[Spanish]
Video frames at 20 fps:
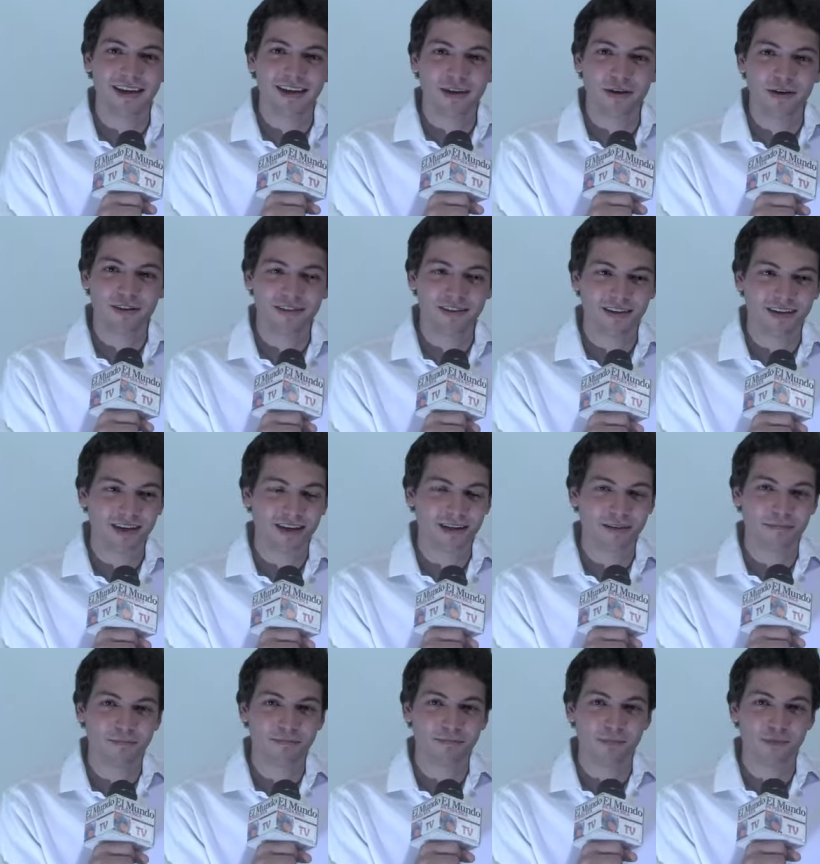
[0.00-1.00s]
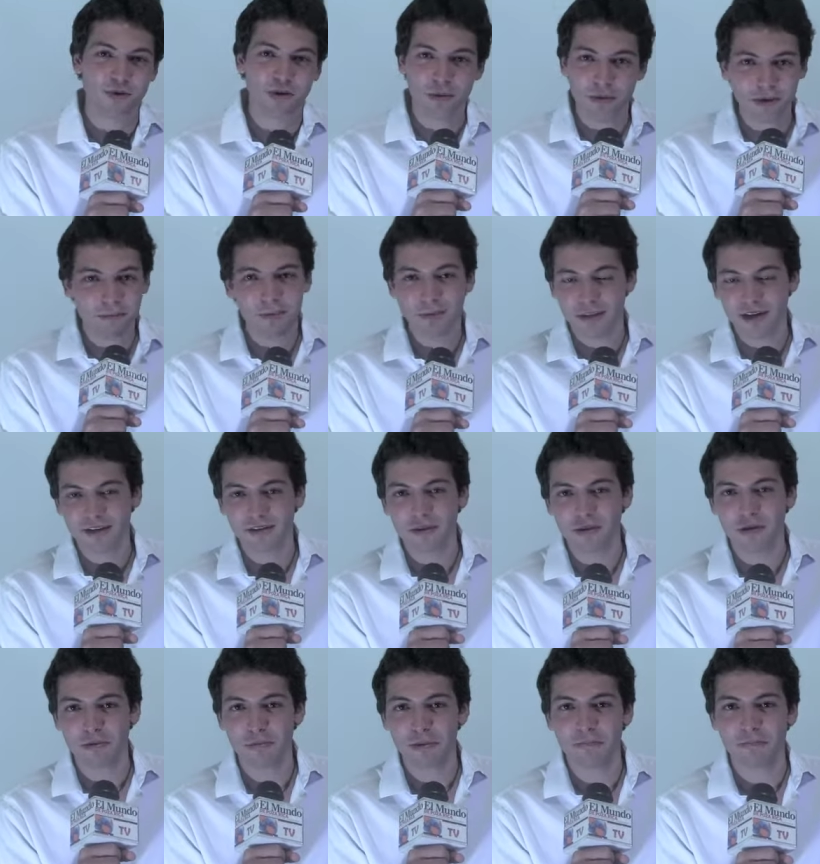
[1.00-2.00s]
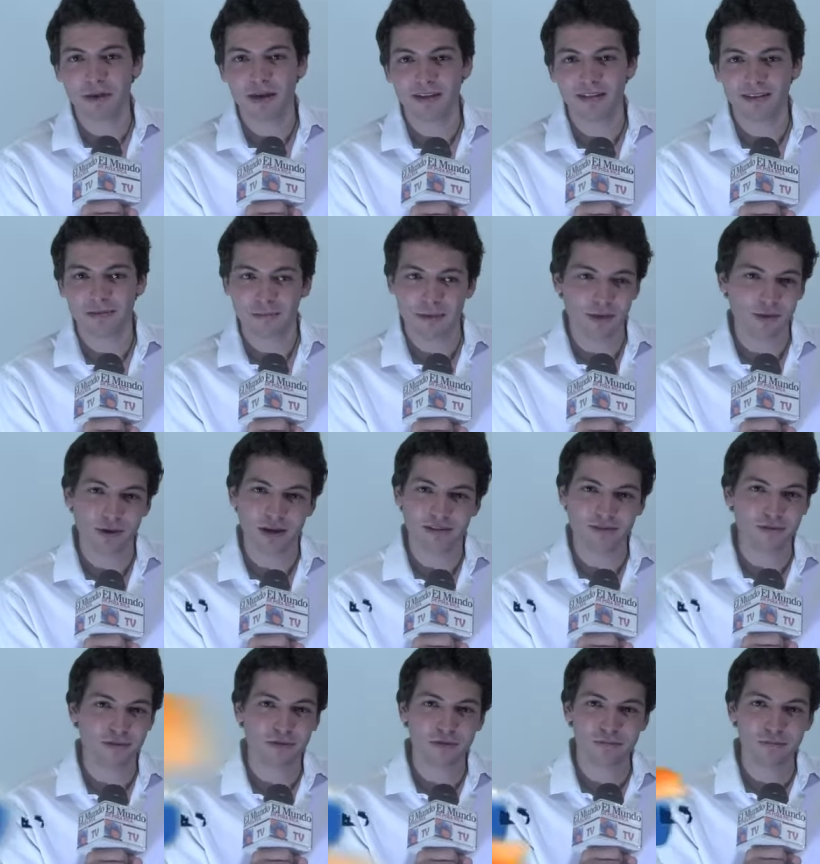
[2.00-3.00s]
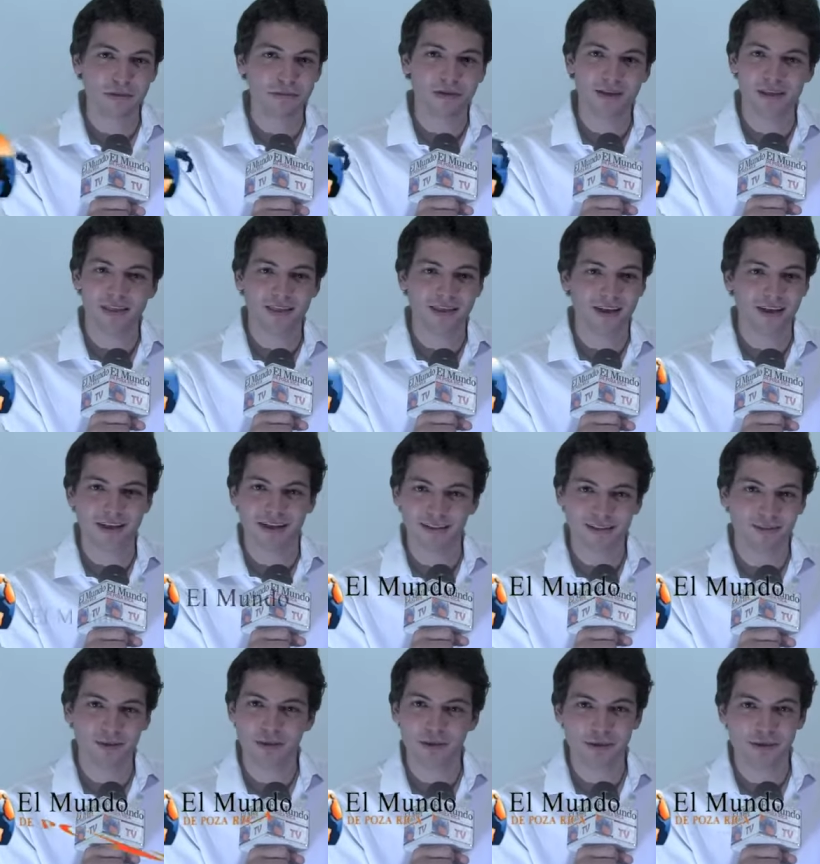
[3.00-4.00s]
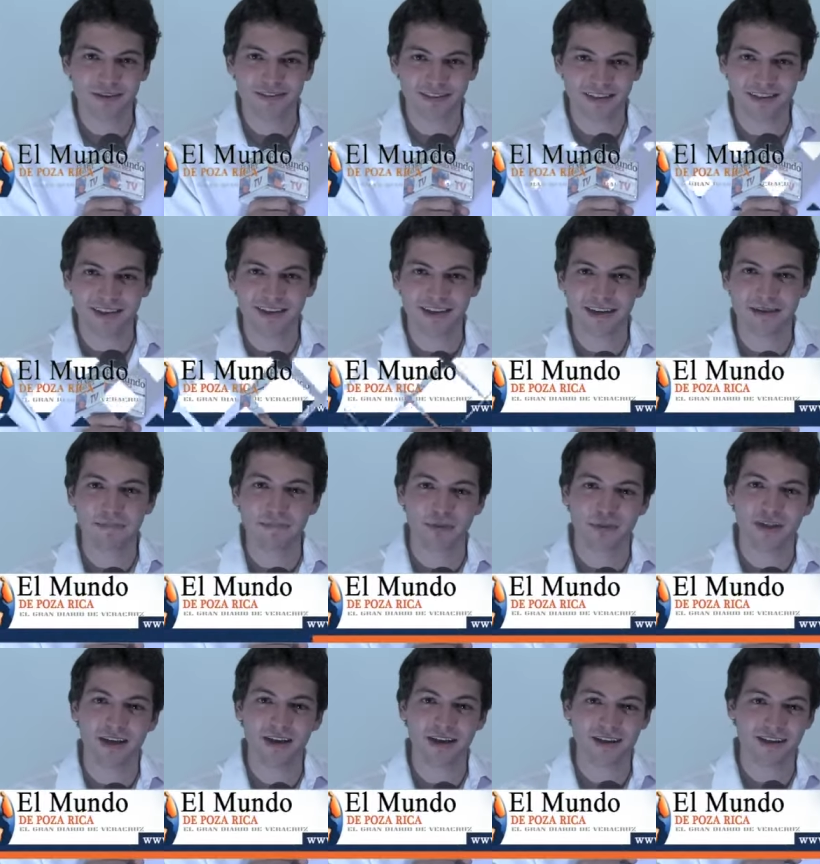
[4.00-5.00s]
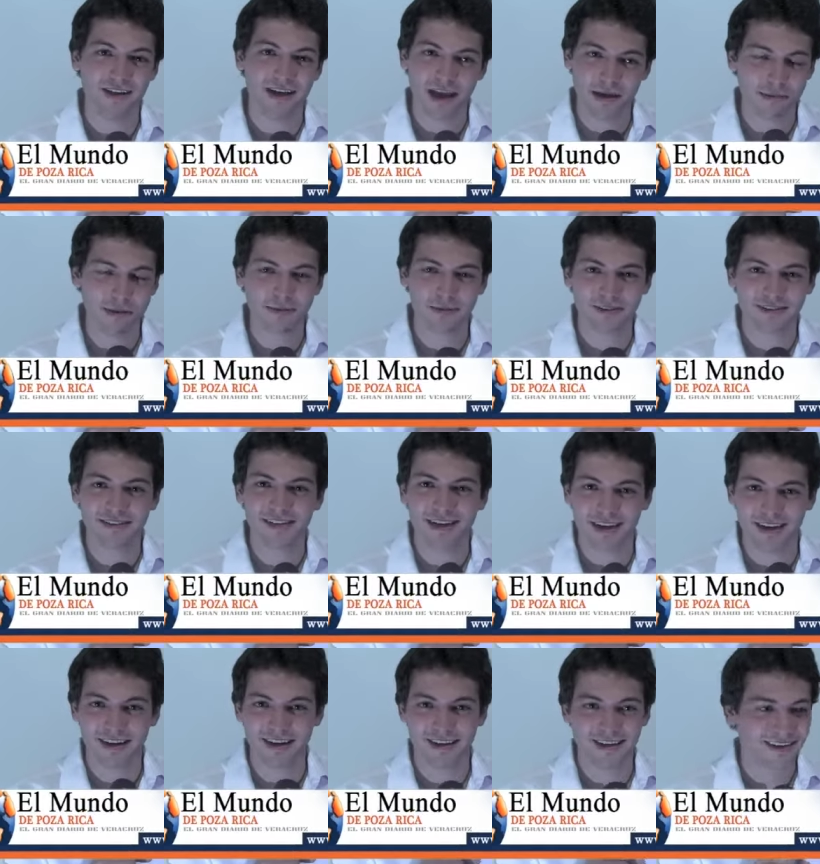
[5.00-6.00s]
Ahora sí que yo voy a poner todo de mi parte, mi corazón, mi vida y todo lo que se tenga que poner y ahí vamos a estar.